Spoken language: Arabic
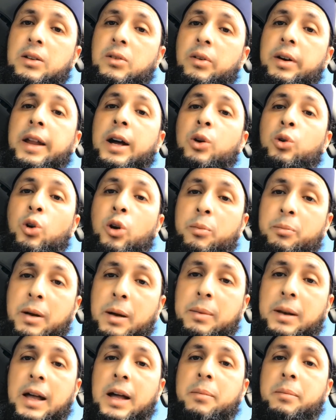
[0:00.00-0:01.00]
أنا أقول من
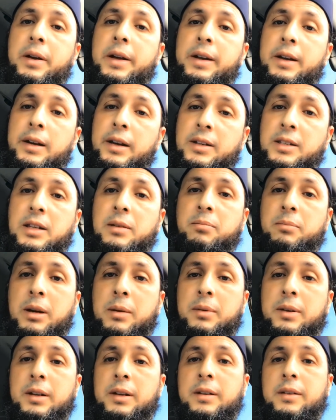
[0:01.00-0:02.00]
باب الأمانة ليس من
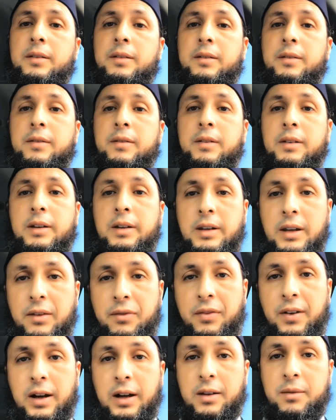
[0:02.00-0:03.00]
باب
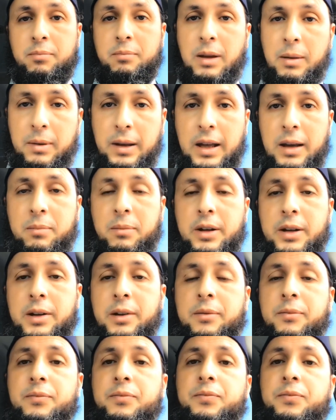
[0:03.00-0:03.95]
النفاق من باب الأمانة